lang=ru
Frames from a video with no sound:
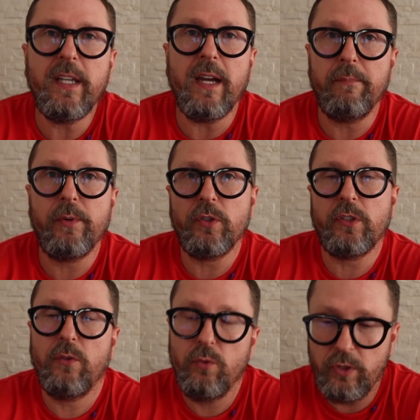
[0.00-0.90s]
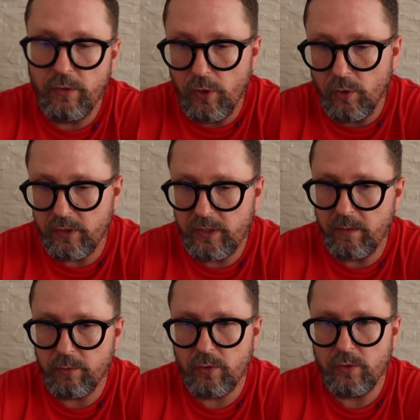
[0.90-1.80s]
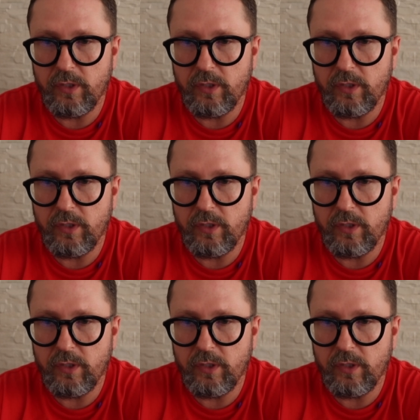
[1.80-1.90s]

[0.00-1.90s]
Я просто удивлен тем, что